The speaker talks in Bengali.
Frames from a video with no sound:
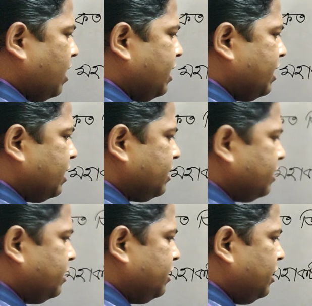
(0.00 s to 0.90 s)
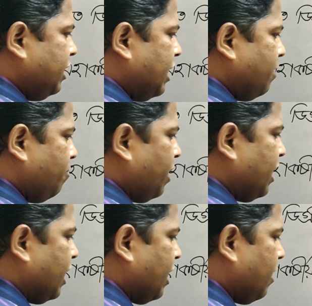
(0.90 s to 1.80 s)
মাইনাস জি এম
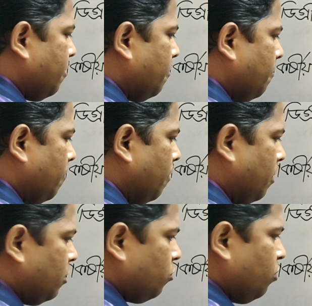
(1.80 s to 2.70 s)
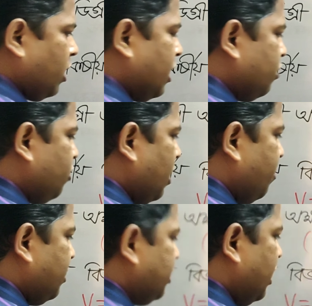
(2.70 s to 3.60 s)
বাই আর তো এখানে যদি
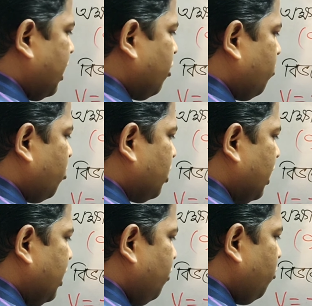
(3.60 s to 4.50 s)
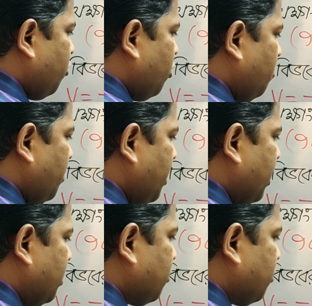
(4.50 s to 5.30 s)
আমি জি এর একক বসাই নিউটন মিটার